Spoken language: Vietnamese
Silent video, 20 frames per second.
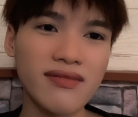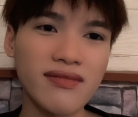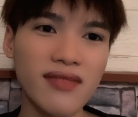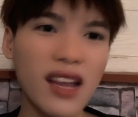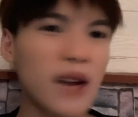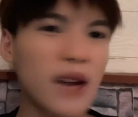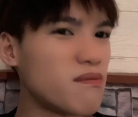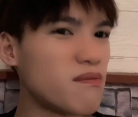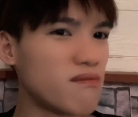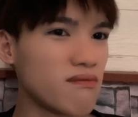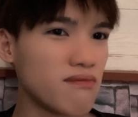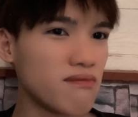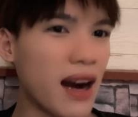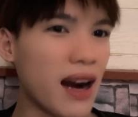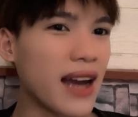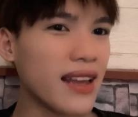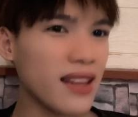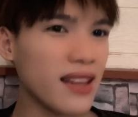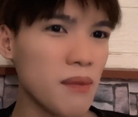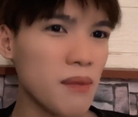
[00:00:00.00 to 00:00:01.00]
tầm
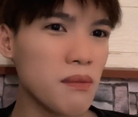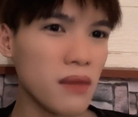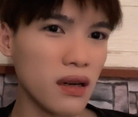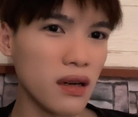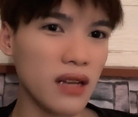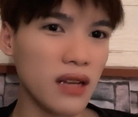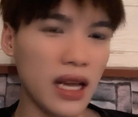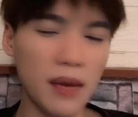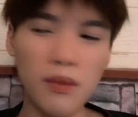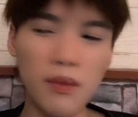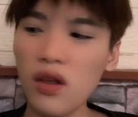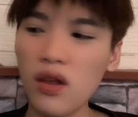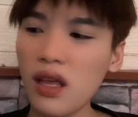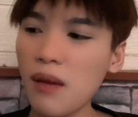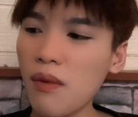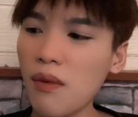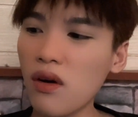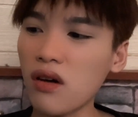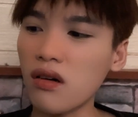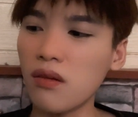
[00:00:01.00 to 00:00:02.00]
7 trên 10 điểm thôi
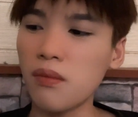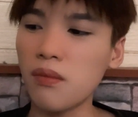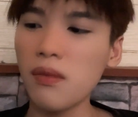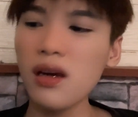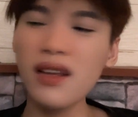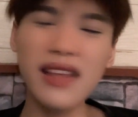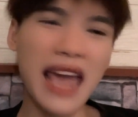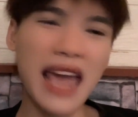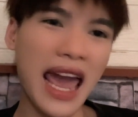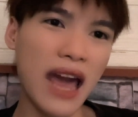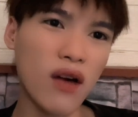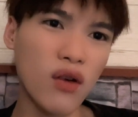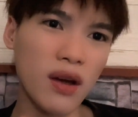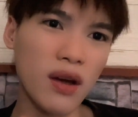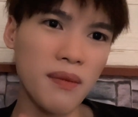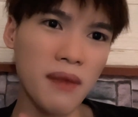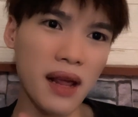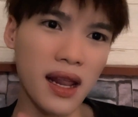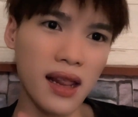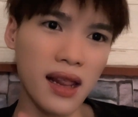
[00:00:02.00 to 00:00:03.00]
nha mọi người Mức giá của
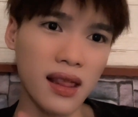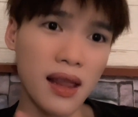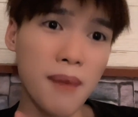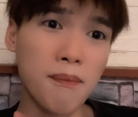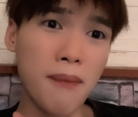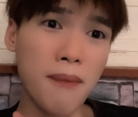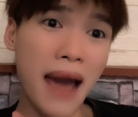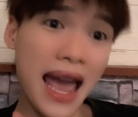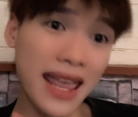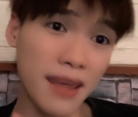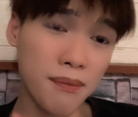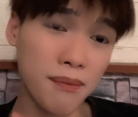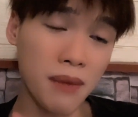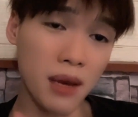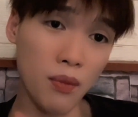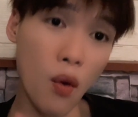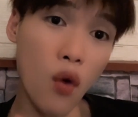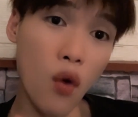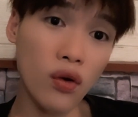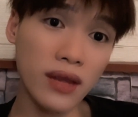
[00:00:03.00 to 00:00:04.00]
em này tầm 310
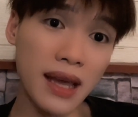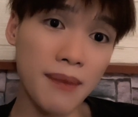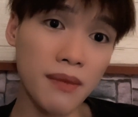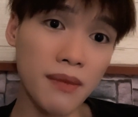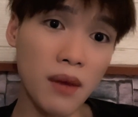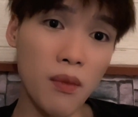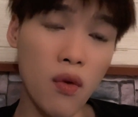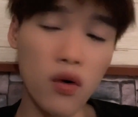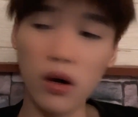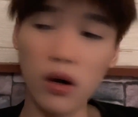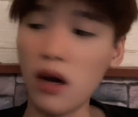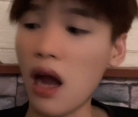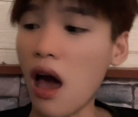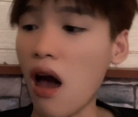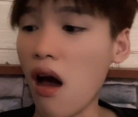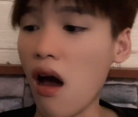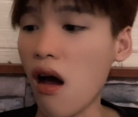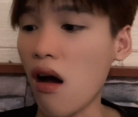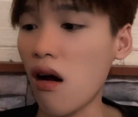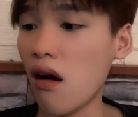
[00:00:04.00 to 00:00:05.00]
400 cho một
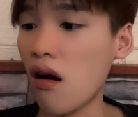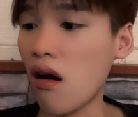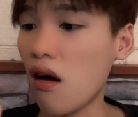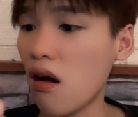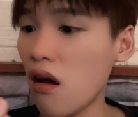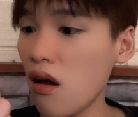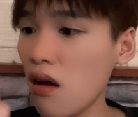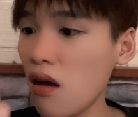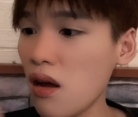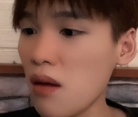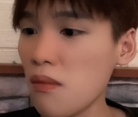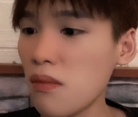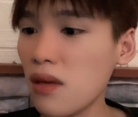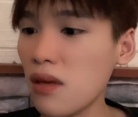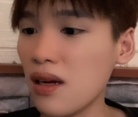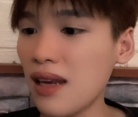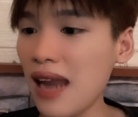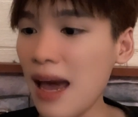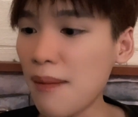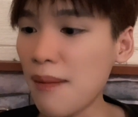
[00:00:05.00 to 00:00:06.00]
lọ
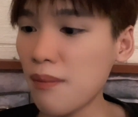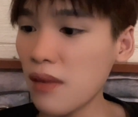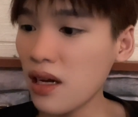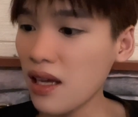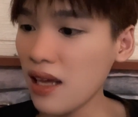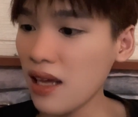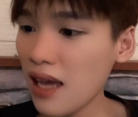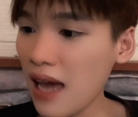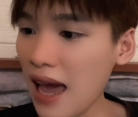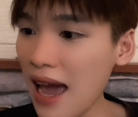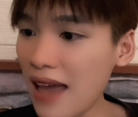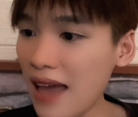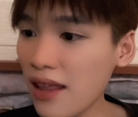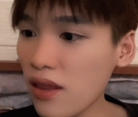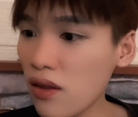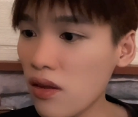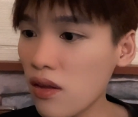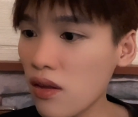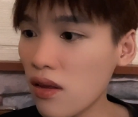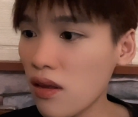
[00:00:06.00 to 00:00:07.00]
15 hay 2
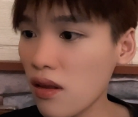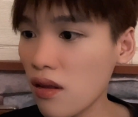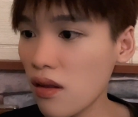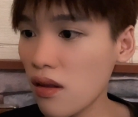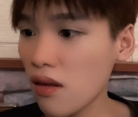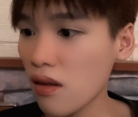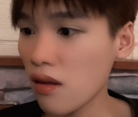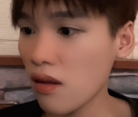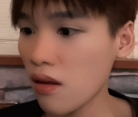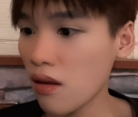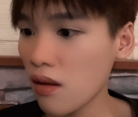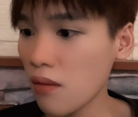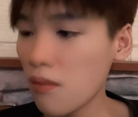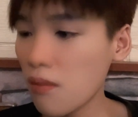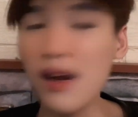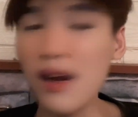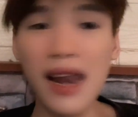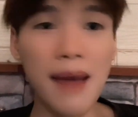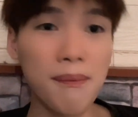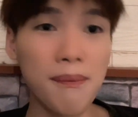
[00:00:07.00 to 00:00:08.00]

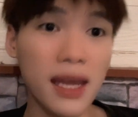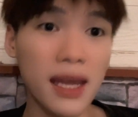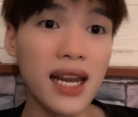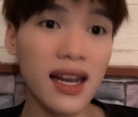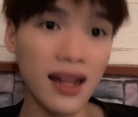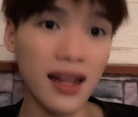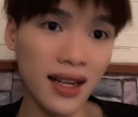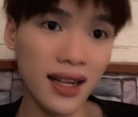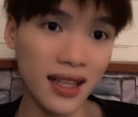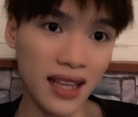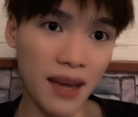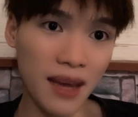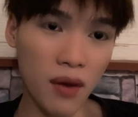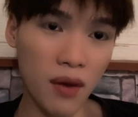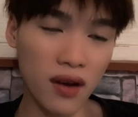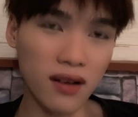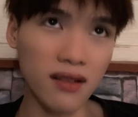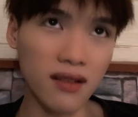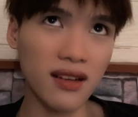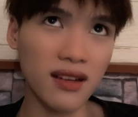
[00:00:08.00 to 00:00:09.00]
15 ml nha
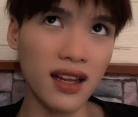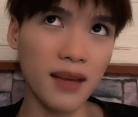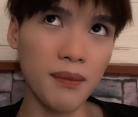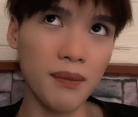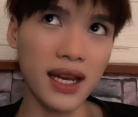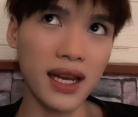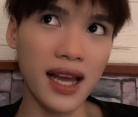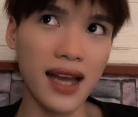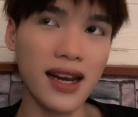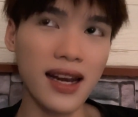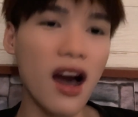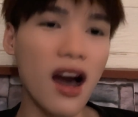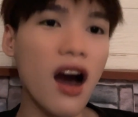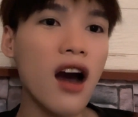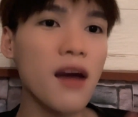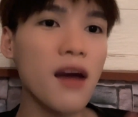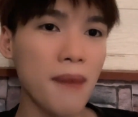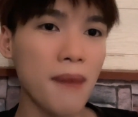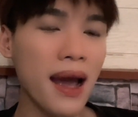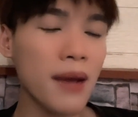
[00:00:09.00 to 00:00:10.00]
mọi người thì mình thấy nó
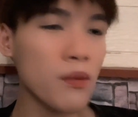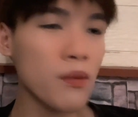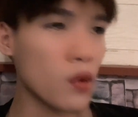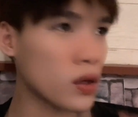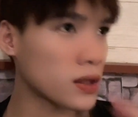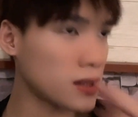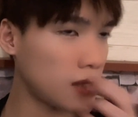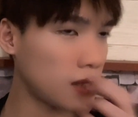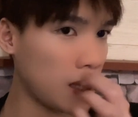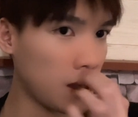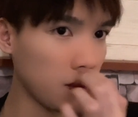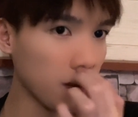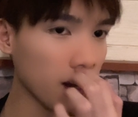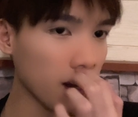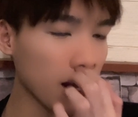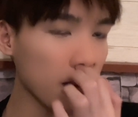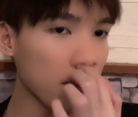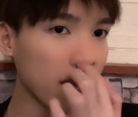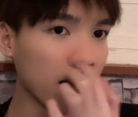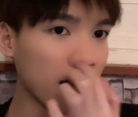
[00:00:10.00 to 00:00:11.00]
hơi mắc một xíu nha
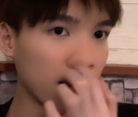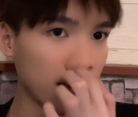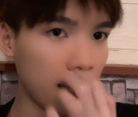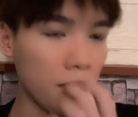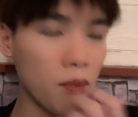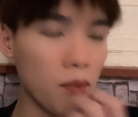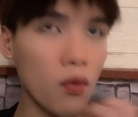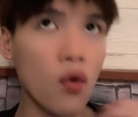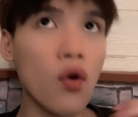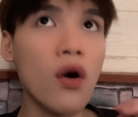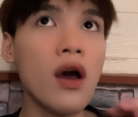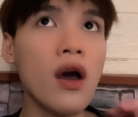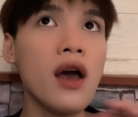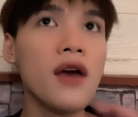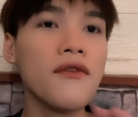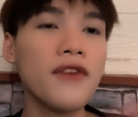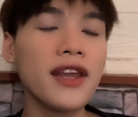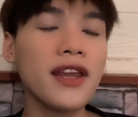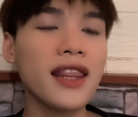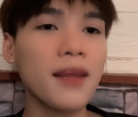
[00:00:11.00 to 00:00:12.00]
các bạn có thể mua
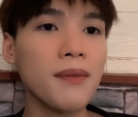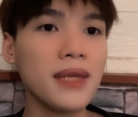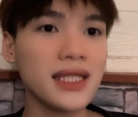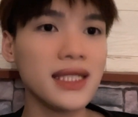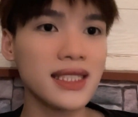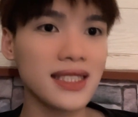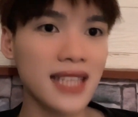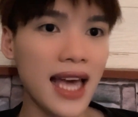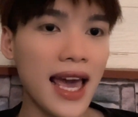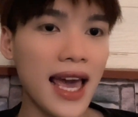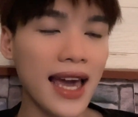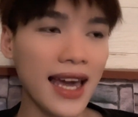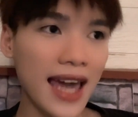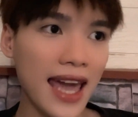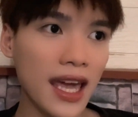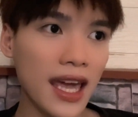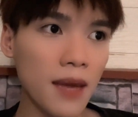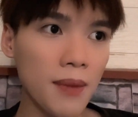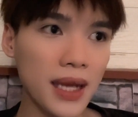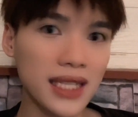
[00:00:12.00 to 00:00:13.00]
vitamin C khác
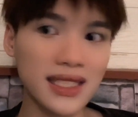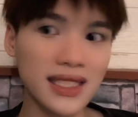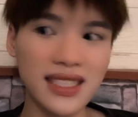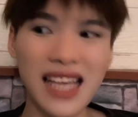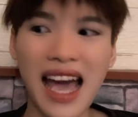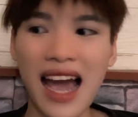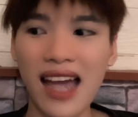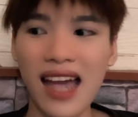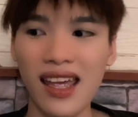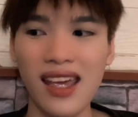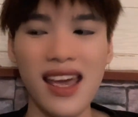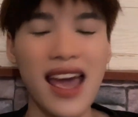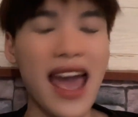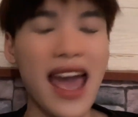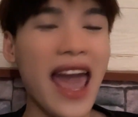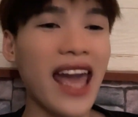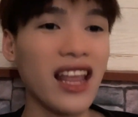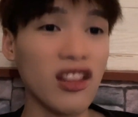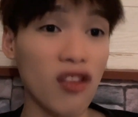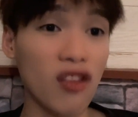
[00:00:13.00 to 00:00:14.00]
các bạn xài
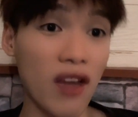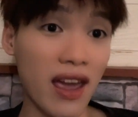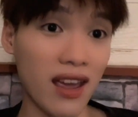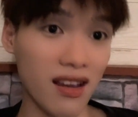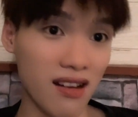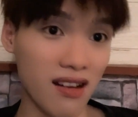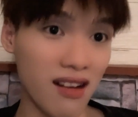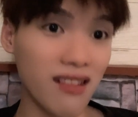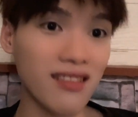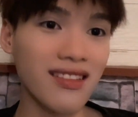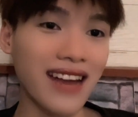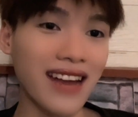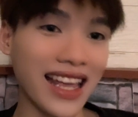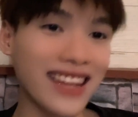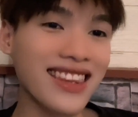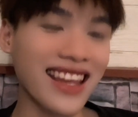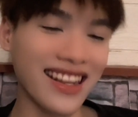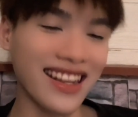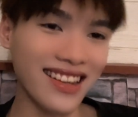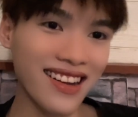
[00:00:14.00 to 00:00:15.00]
an toàn hơn lành
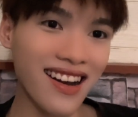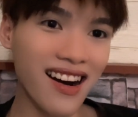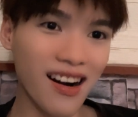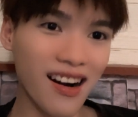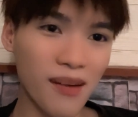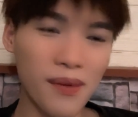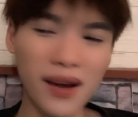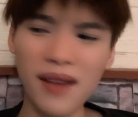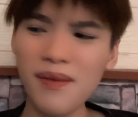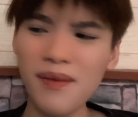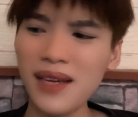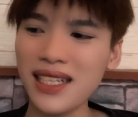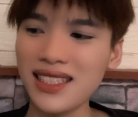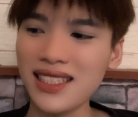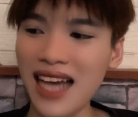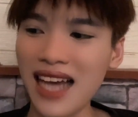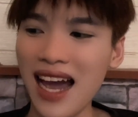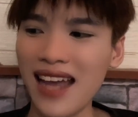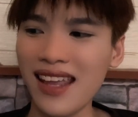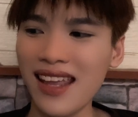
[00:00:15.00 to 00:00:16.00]
tính hơn mà các bạn
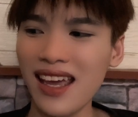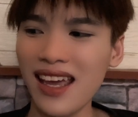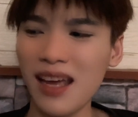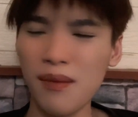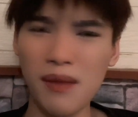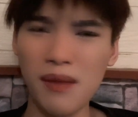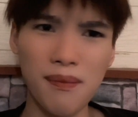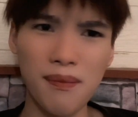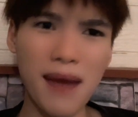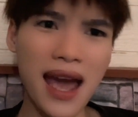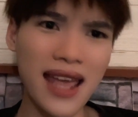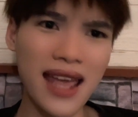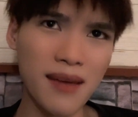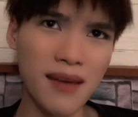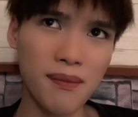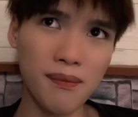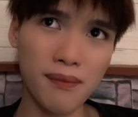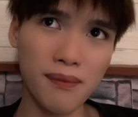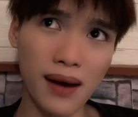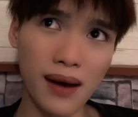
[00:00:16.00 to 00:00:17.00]
xài nha em này
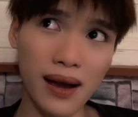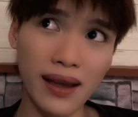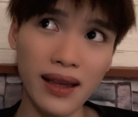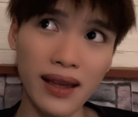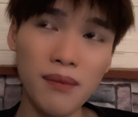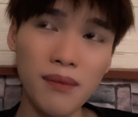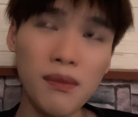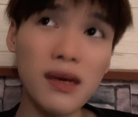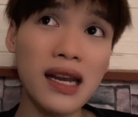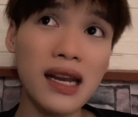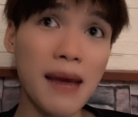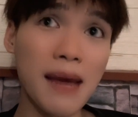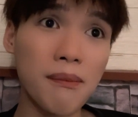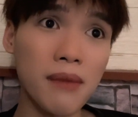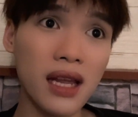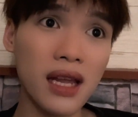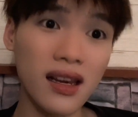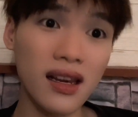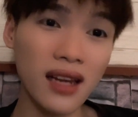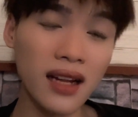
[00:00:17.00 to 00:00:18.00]
300 mấy 15
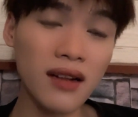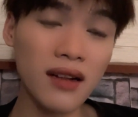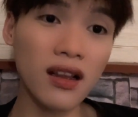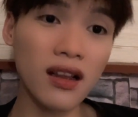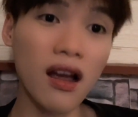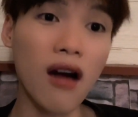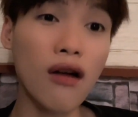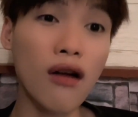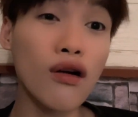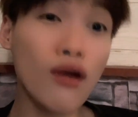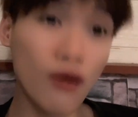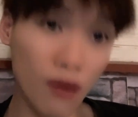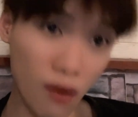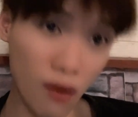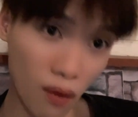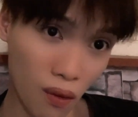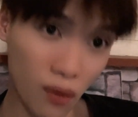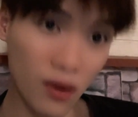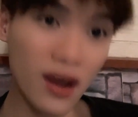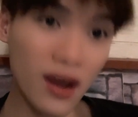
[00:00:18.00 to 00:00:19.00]
ml có
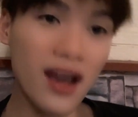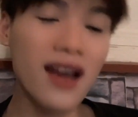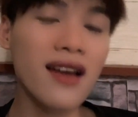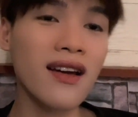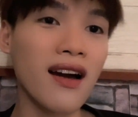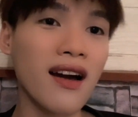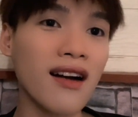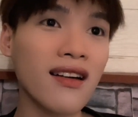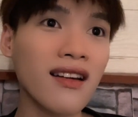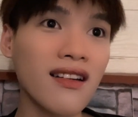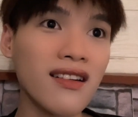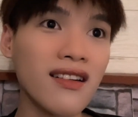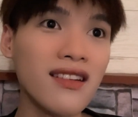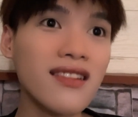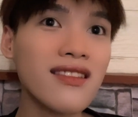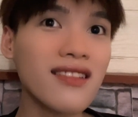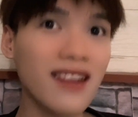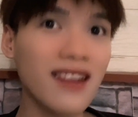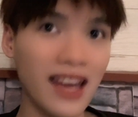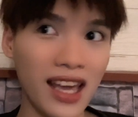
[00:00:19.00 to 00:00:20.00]
cồn có
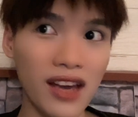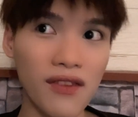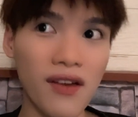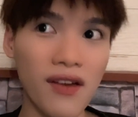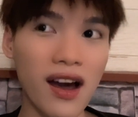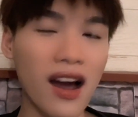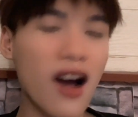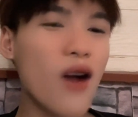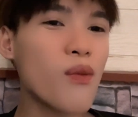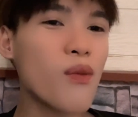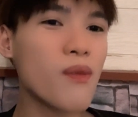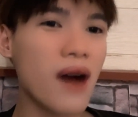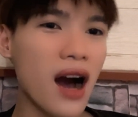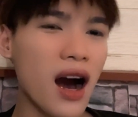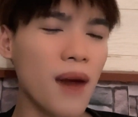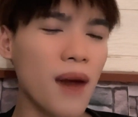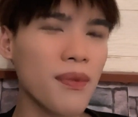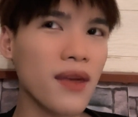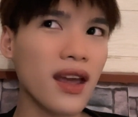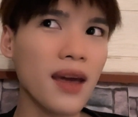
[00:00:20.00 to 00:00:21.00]
hương liệu và không
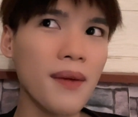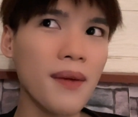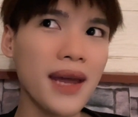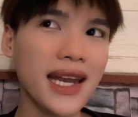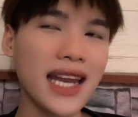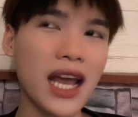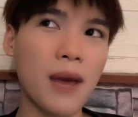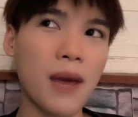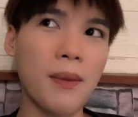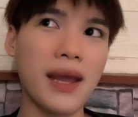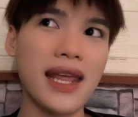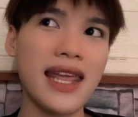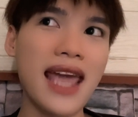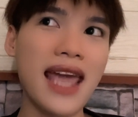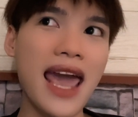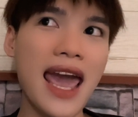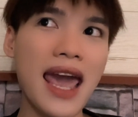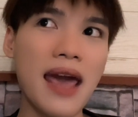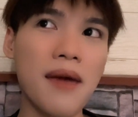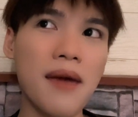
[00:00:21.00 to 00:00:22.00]
hợp cho các bạn nào mà
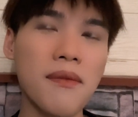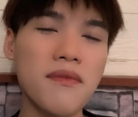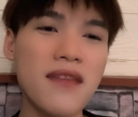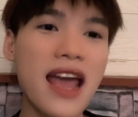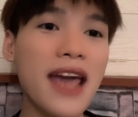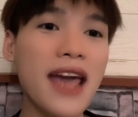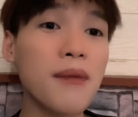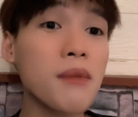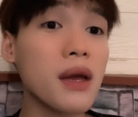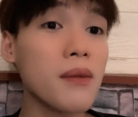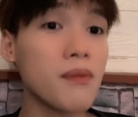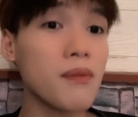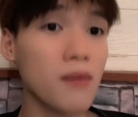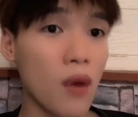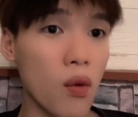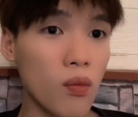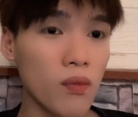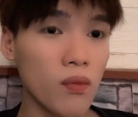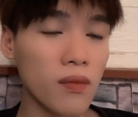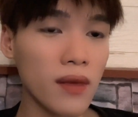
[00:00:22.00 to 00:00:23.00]
da đang bị
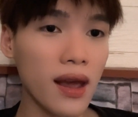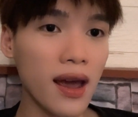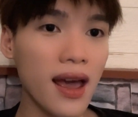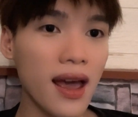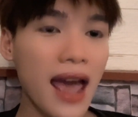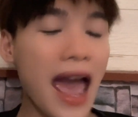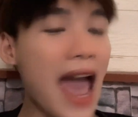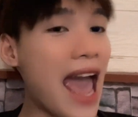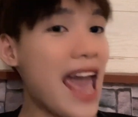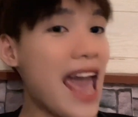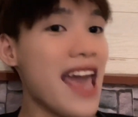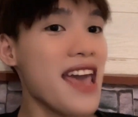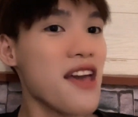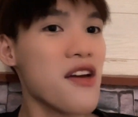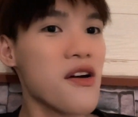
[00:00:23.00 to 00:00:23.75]
mụn nha à